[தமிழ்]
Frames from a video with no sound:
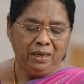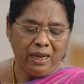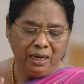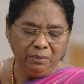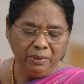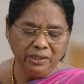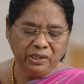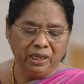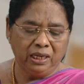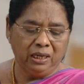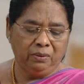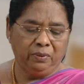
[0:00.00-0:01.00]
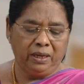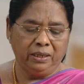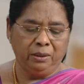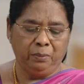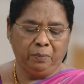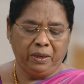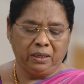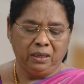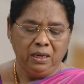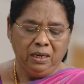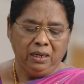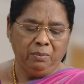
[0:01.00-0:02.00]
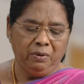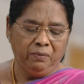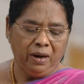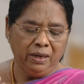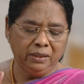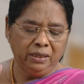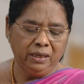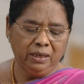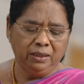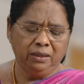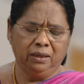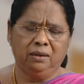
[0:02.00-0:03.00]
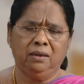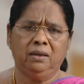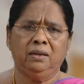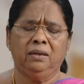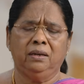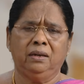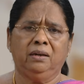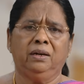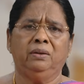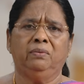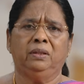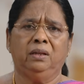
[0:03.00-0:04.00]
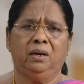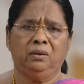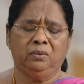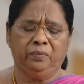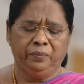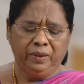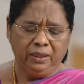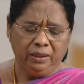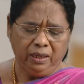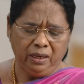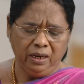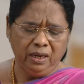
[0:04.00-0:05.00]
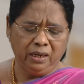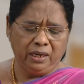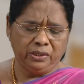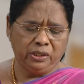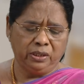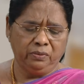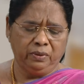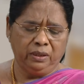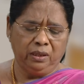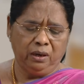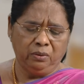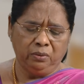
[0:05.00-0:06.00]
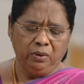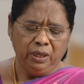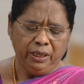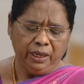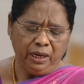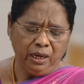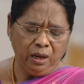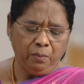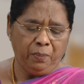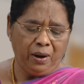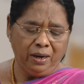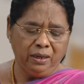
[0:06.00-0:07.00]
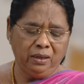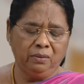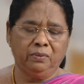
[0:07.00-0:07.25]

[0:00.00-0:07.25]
நன்மை செய்கிறவராய் இருப்பார் நம்ம வாழ்க்கையில் என்ன நெருக்கடி வந்தாலும் என்ன கஷ்டம் வந்தாலும் என்ன பாடுகள்